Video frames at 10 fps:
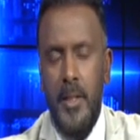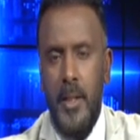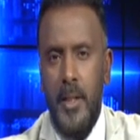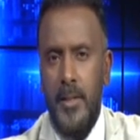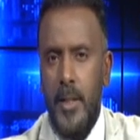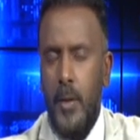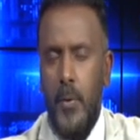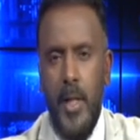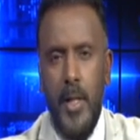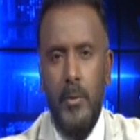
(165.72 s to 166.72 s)

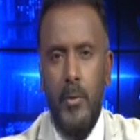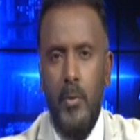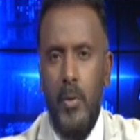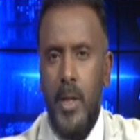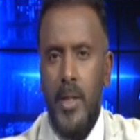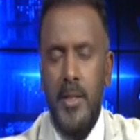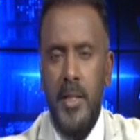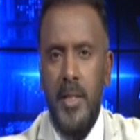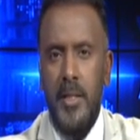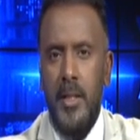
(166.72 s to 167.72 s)
سنوات قوى
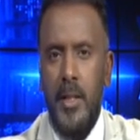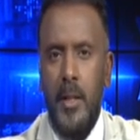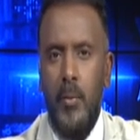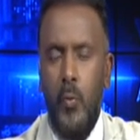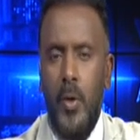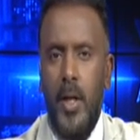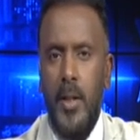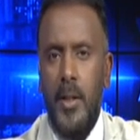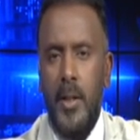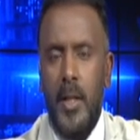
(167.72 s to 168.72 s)
سياسية
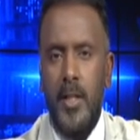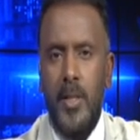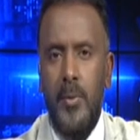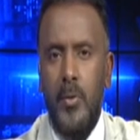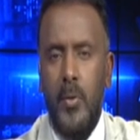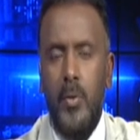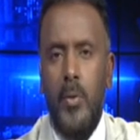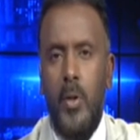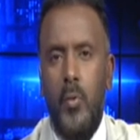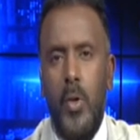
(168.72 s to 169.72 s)
موحدة انقسمت
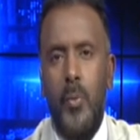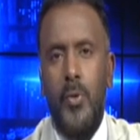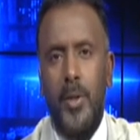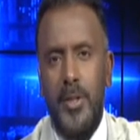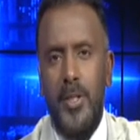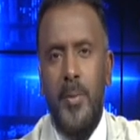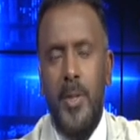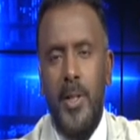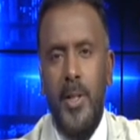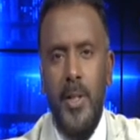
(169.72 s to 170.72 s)
وقوى منقسمة
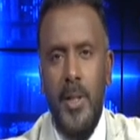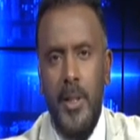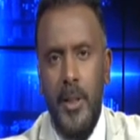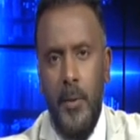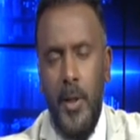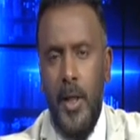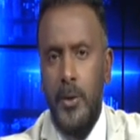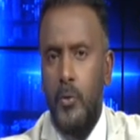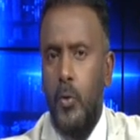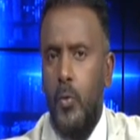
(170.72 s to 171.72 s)

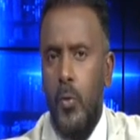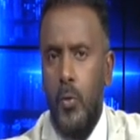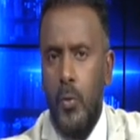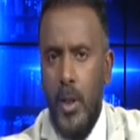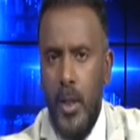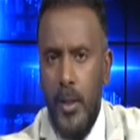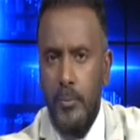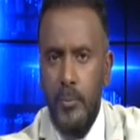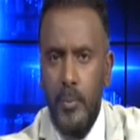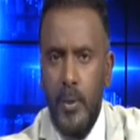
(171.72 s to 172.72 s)
توحدت وقوى أخرى
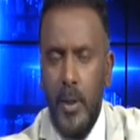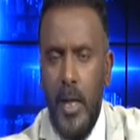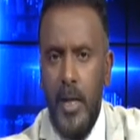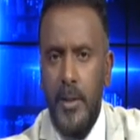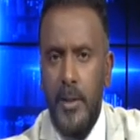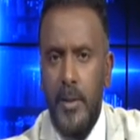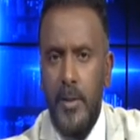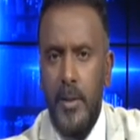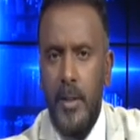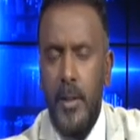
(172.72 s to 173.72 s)
خارج
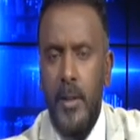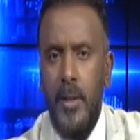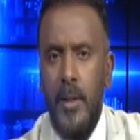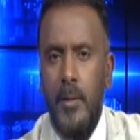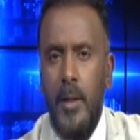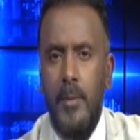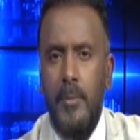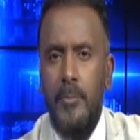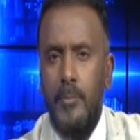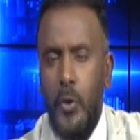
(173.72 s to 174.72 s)

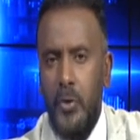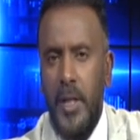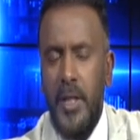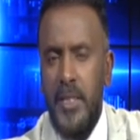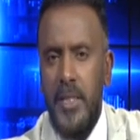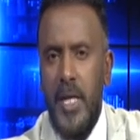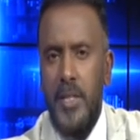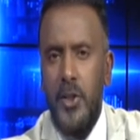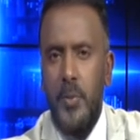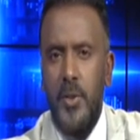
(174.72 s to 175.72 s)
المعترك
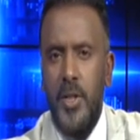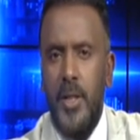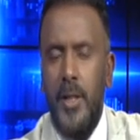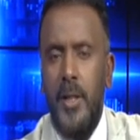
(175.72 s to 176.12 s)
السياسي بشكل